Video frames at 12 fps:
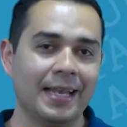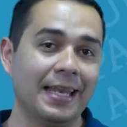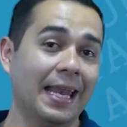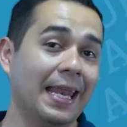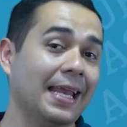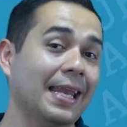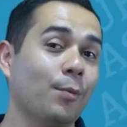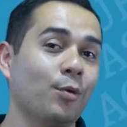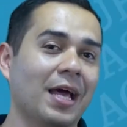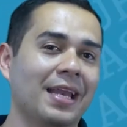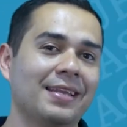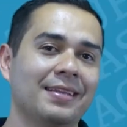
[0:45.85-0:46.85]
La ley
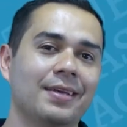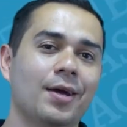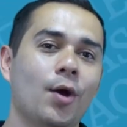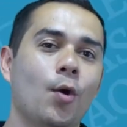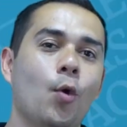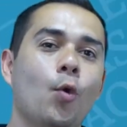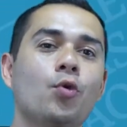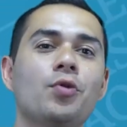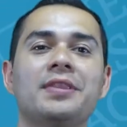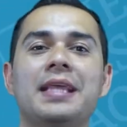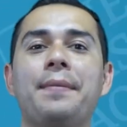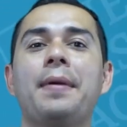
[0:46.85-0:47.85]
laboral
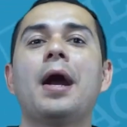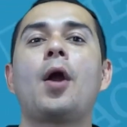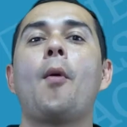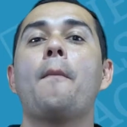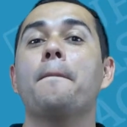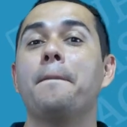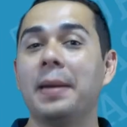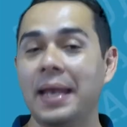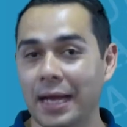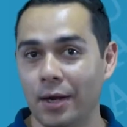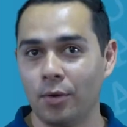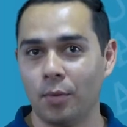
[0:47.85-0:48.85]
un tema
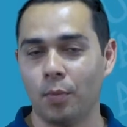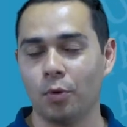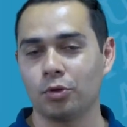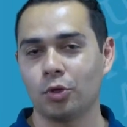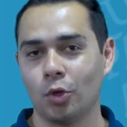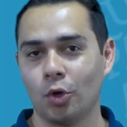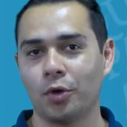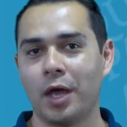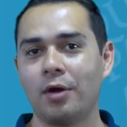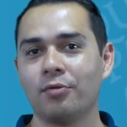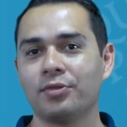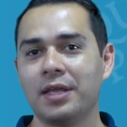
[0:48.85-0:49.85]
complejo por todo lo
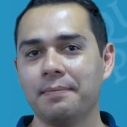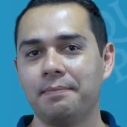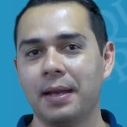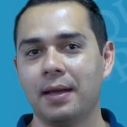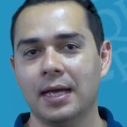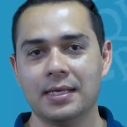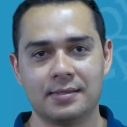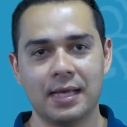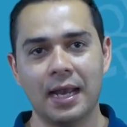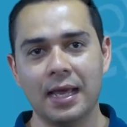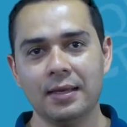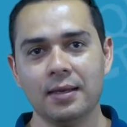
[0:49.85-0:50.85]
que contempla.
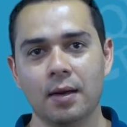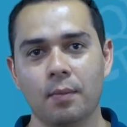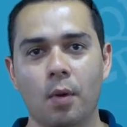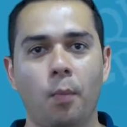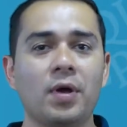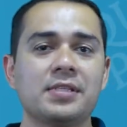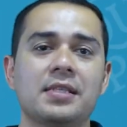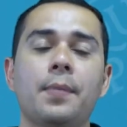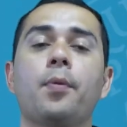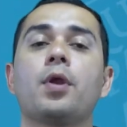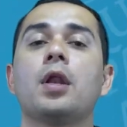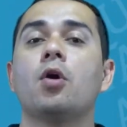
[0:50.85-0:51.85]
Esta ley, propuesta
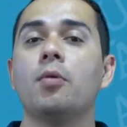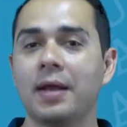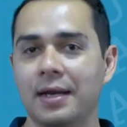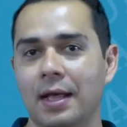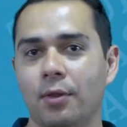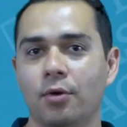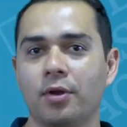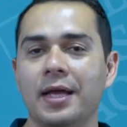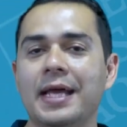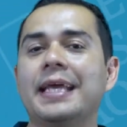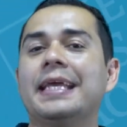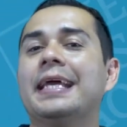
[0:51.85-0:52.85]
por el gobernador
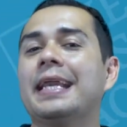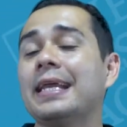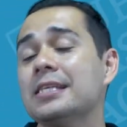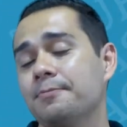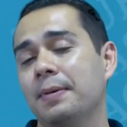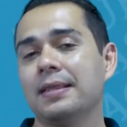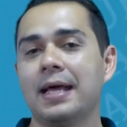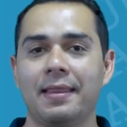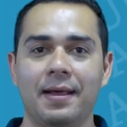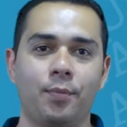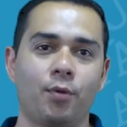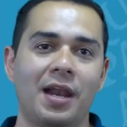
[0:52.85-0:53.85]
y
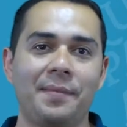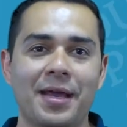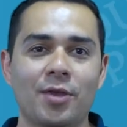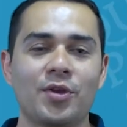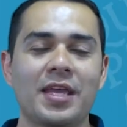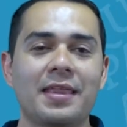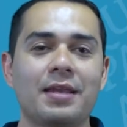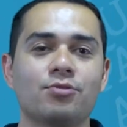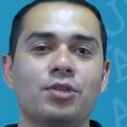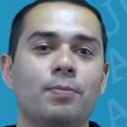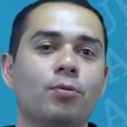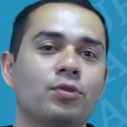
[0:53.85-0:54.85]
respaldada por la mayoría de
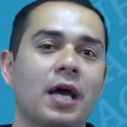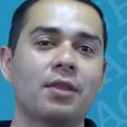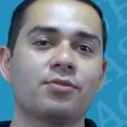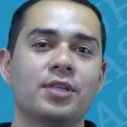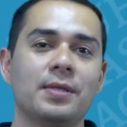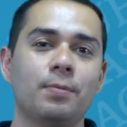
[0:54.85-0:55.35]
los diputados y